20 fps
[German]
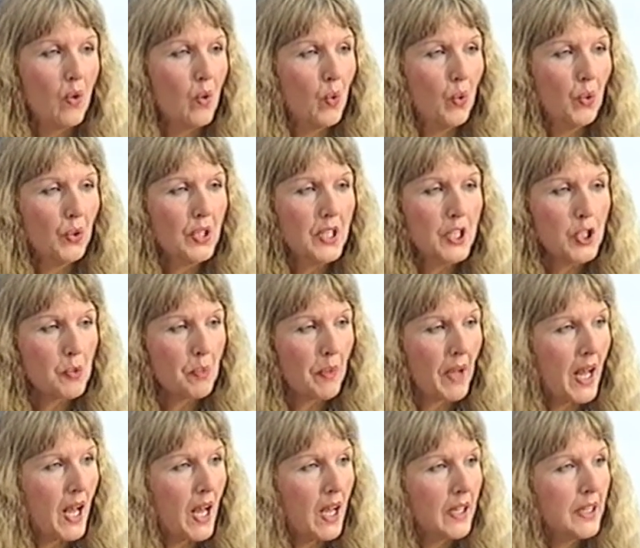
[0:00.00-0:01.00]
Oder eine
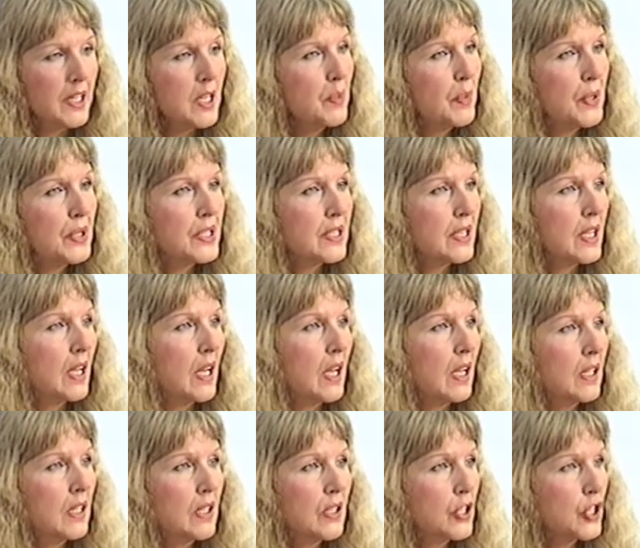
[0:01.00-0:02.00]
Sprache, die man
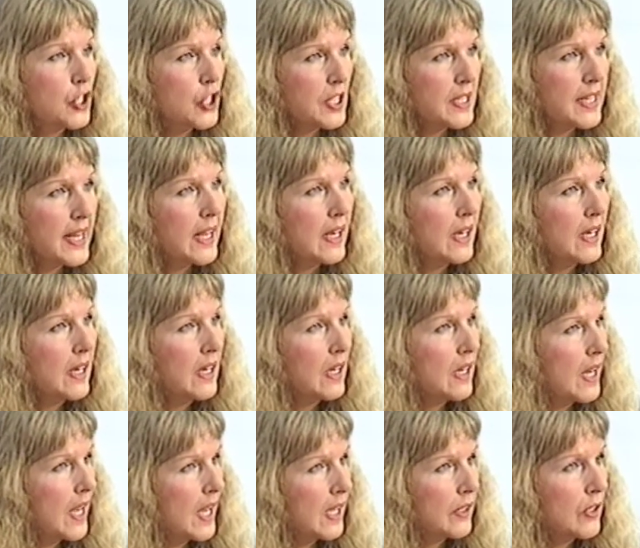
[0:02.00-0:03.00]
sehr schnell
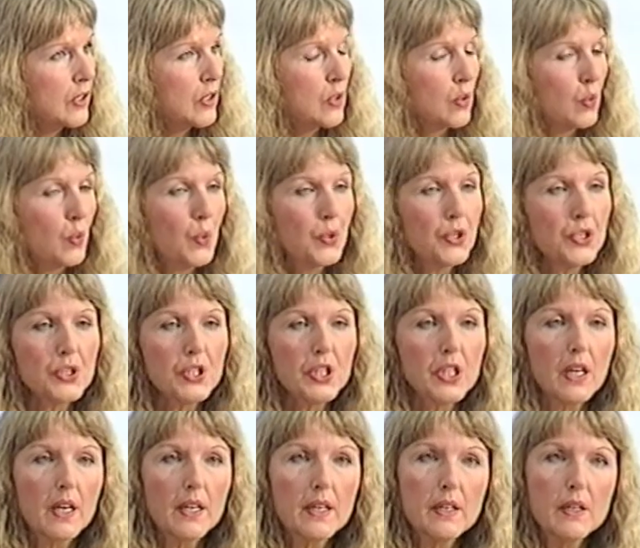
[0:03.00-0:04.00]
lernt, ohne
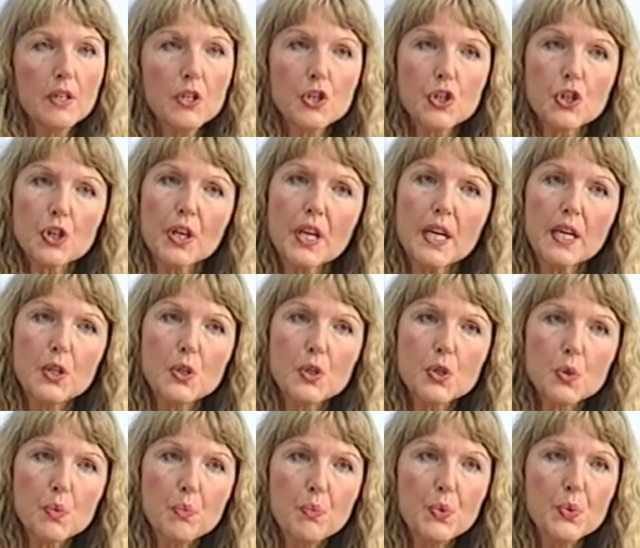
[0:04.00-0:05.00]
sich anstrengen
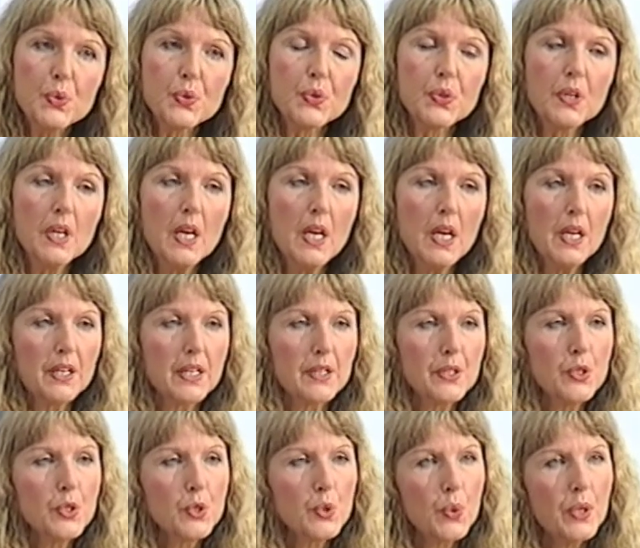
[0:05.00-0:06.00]
zu müssen. Das
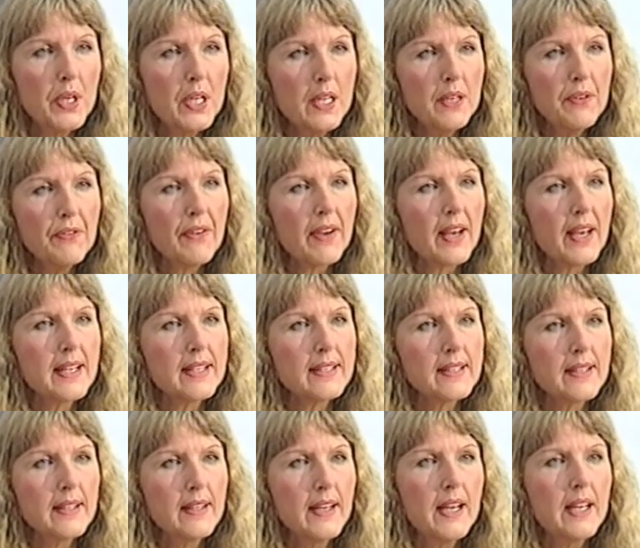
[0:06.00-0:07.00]
sind so
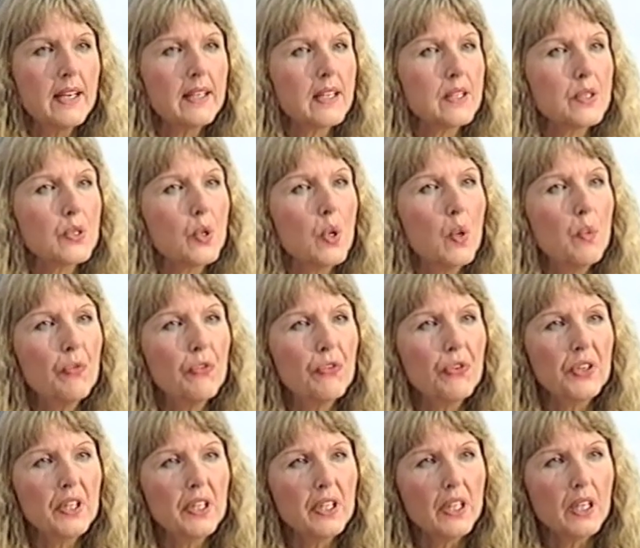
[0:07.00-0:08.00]
Hinweise, das kommt
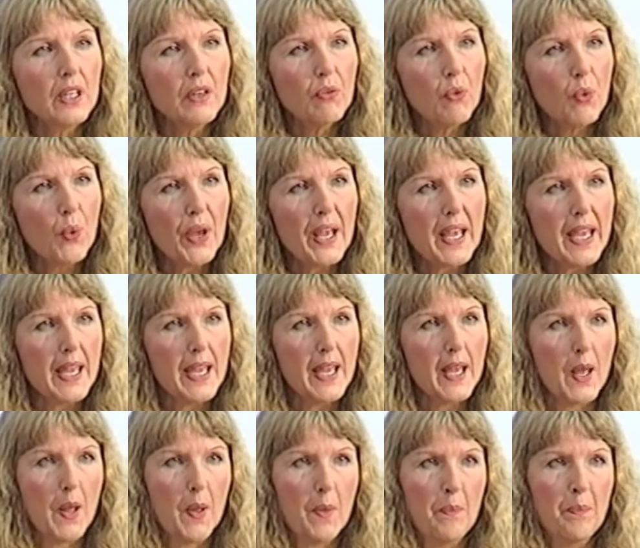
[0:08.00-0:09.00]
von irgendwo
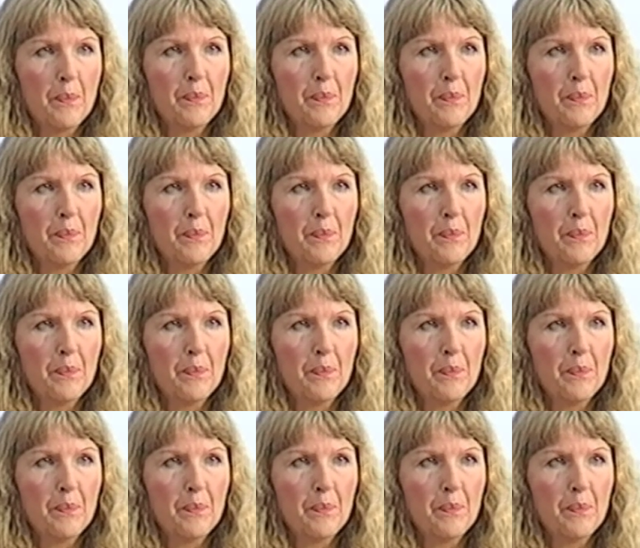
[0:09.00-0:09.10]
her.